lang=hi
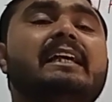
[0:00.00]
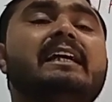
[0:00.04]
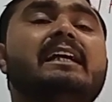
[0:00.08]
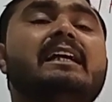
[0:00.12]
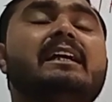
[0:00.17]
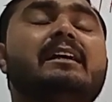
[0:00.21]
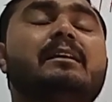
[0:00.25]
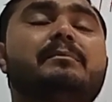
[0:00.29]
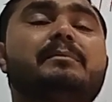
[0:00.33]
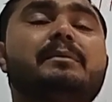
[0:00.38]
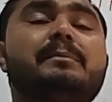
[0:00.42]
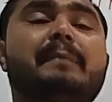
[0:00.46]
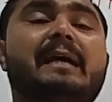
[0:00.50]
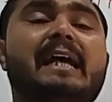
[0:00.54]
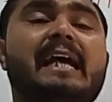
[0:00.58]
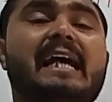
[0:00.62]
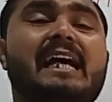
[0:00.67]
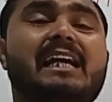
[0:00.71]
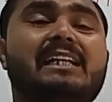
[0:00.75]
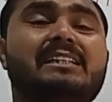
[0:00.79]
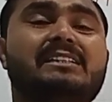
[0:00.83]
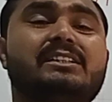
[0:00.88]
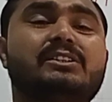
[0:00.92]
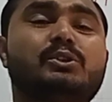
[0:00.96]
भी मैथ
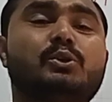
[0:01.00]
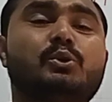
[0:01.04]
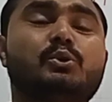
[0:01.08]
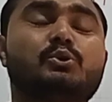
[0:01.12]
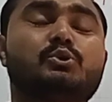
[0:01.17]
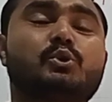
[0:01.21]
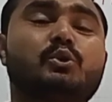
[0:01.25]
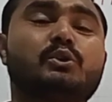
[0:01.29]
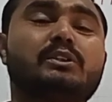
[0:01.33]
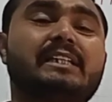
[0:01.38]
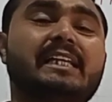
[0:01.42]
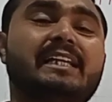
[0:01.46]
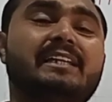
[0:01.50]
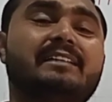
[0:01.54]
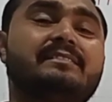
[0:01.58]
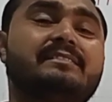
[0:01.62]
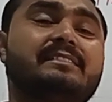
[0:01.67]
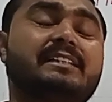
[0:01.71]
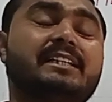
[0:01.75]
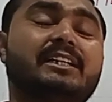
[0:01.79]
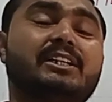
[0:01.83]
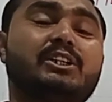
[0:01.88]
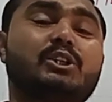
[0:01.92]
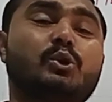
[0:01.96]
223 के
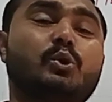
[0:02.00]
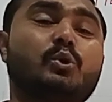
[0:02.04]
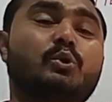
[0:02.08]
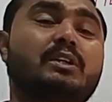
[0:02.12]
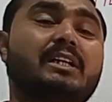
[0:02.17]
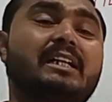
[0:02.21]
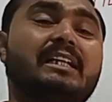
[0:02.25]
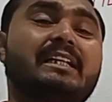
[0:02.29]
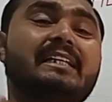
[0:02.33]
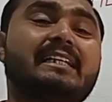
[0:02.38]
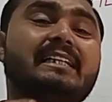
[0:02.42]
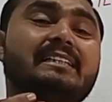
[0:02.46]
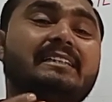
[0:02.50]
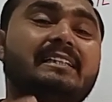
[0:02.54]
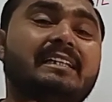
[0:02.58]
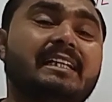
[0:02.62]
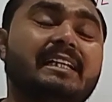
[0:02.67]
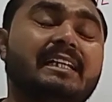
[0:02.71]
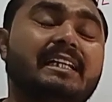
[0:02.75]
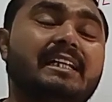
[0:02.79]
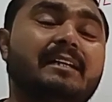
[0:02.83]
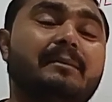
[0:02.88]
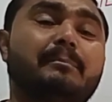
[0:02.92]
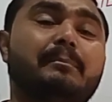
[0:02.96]
टोटल कितने
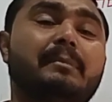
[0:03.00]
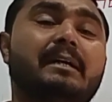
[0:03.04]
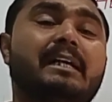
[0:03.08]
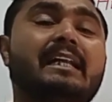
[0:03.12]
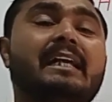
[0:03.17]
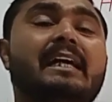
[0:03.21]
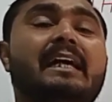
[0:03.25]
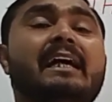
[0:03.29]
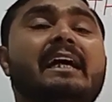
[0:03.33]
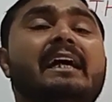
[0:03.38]
नंबर हैं